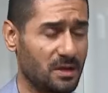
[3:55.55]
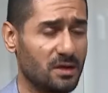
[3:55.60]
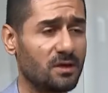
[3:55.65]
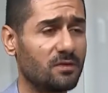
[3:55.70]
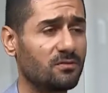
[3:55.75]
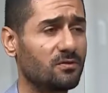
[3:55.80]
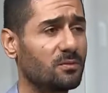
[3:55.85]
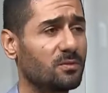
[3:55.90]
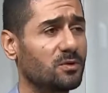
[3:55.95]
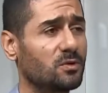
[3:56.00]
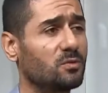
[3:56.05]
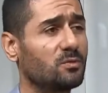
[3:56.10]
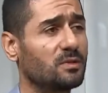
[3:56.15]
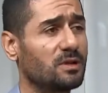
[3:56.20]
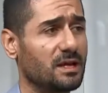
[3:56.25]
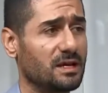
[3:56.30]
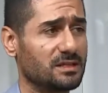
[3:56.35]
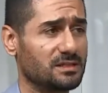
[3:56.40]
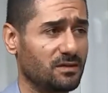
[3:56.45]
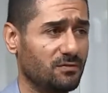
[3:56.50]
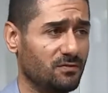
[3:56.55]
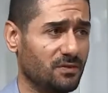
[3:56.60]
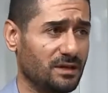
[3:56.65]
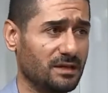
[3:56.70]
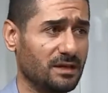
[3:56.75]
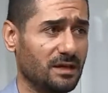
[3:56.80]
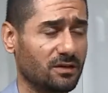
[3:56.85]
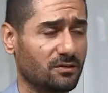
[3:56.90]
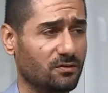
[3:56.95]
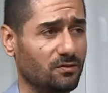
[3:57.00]
في منهم للأسف يعني
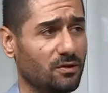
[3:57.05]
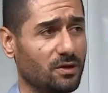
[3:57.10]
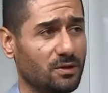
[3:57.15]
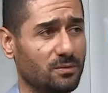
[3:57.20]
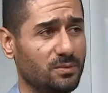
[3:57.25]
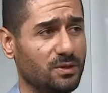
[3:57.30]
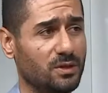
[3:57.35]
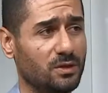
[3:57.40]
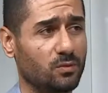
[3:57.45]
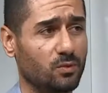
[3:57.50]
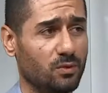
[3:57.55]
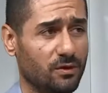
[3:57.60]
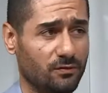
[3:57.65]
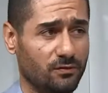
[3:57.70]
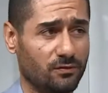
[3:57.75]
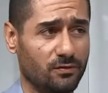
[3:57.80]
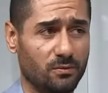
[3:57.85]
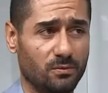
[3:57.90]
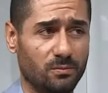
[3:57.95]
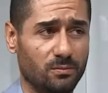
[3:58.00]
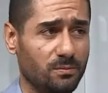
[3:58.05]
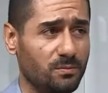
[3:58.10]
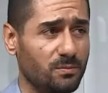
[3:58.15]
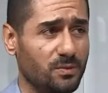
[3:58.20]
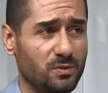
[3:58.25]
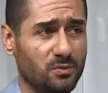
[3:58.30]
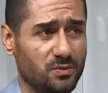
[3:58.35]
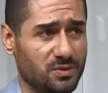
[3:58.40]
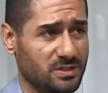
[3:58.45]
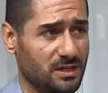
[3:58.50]
أطفال بيتوفوا
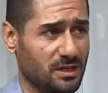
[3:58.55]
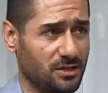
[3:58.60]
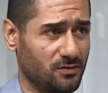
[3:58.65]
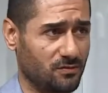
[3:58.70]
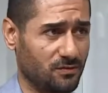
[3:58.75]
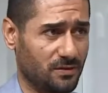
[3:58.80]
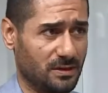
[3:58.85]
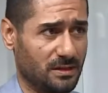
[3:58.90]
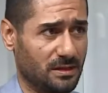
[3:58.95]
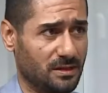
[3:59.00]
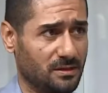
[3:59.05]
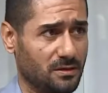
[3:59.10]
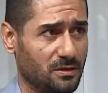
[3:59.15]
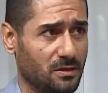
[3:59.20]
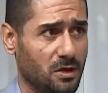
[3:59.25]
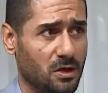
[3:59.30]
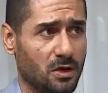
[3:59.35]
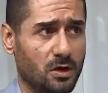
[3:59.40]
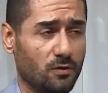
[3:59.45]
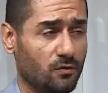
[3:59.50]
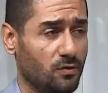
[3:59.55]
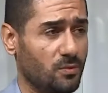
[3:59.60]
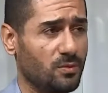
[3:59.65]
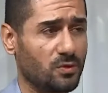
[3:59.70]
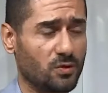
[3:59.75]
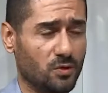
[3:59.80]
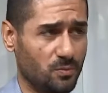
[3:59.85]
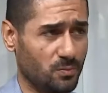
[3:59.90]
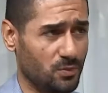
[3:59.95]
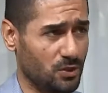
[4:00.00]
بالمستشفى يعني وفي
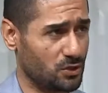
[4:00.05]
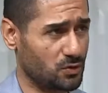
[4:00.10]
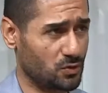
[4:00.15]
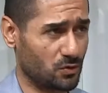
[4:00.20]
منهم بيعيشوا